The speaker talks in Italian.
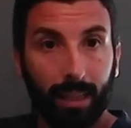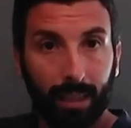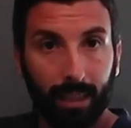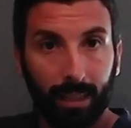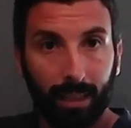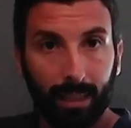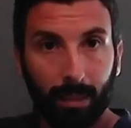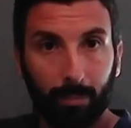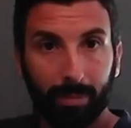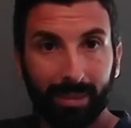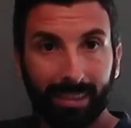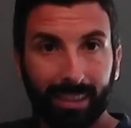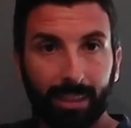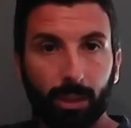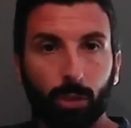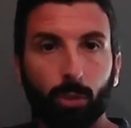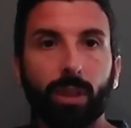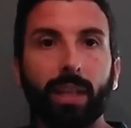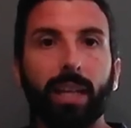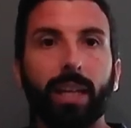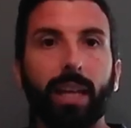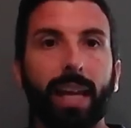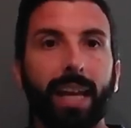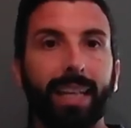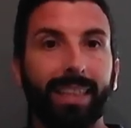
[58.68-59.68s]

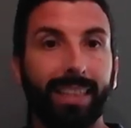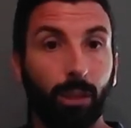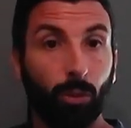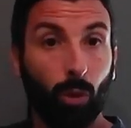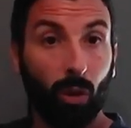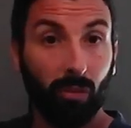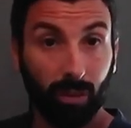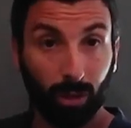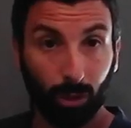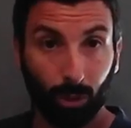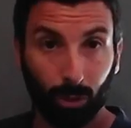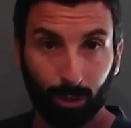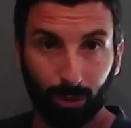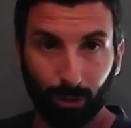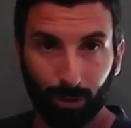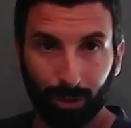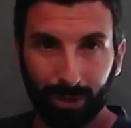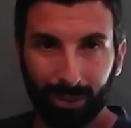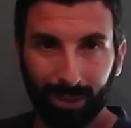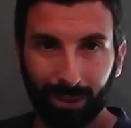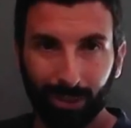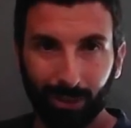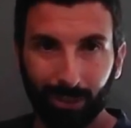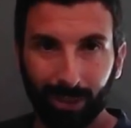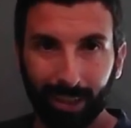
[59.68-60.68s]
l'abitazione è di nuova
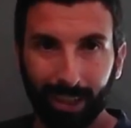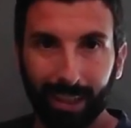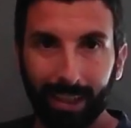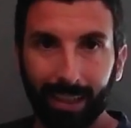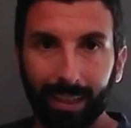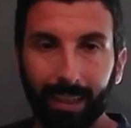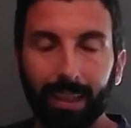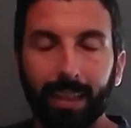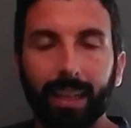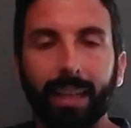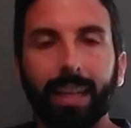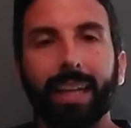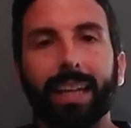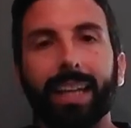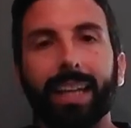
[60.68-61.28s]
costruzione